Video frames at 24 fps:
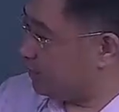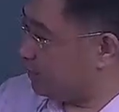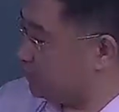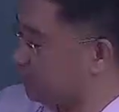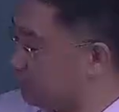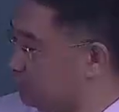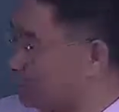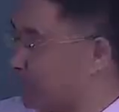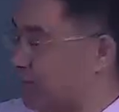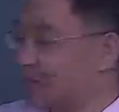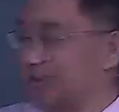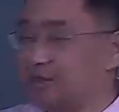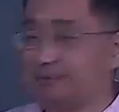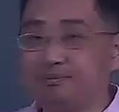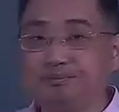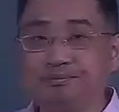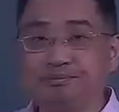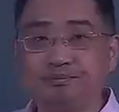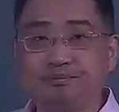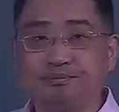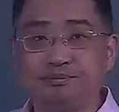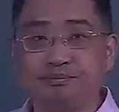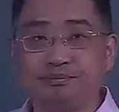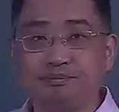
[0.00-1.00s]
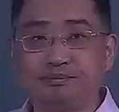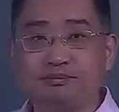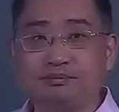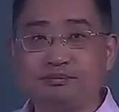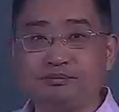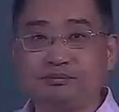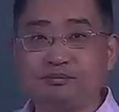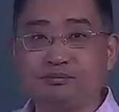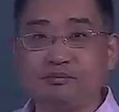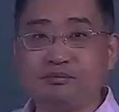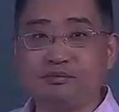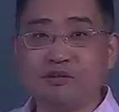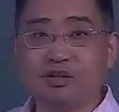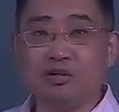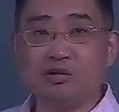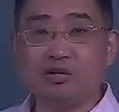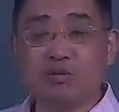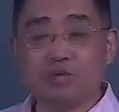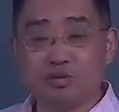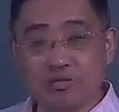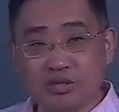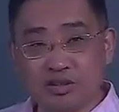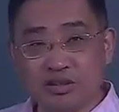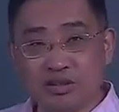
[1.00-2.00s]
了，我们说下一
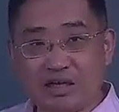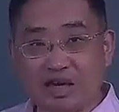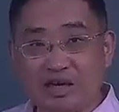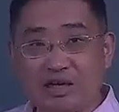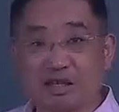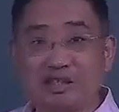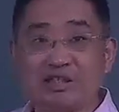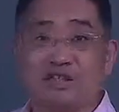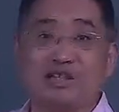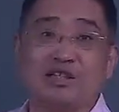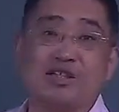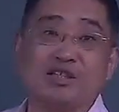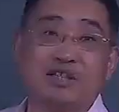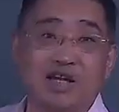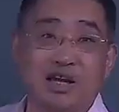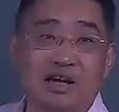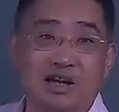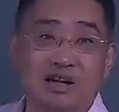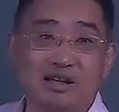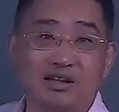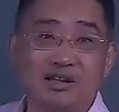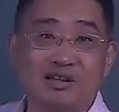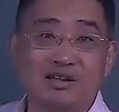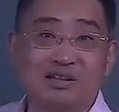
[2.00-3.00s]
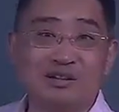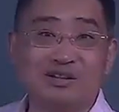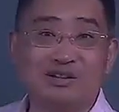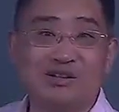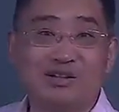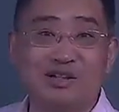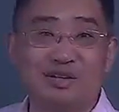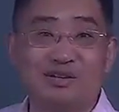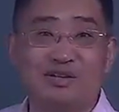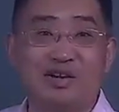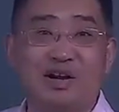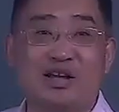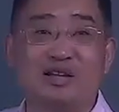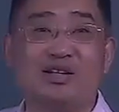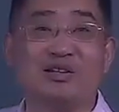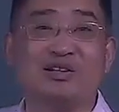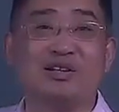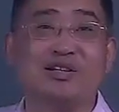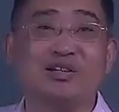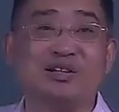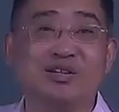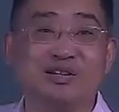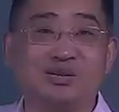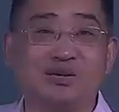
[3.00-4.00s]
个执行谁啊？这就按你你说了，
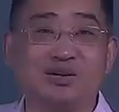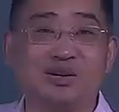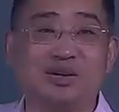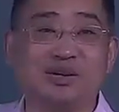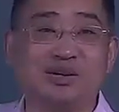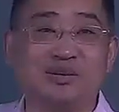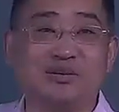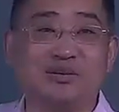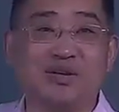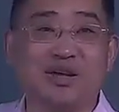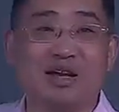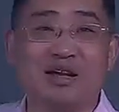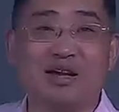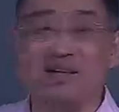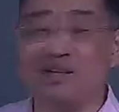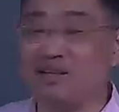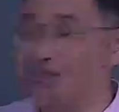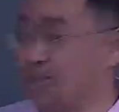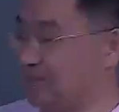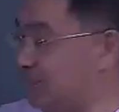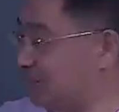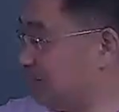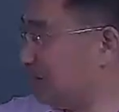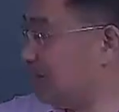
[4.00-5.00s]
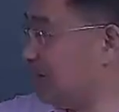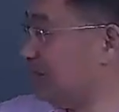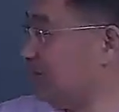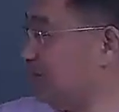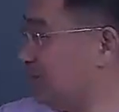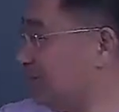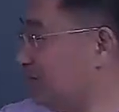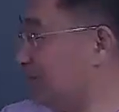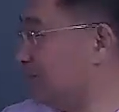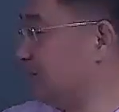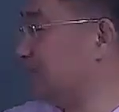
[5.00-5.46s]
对不对？那当然是执行 E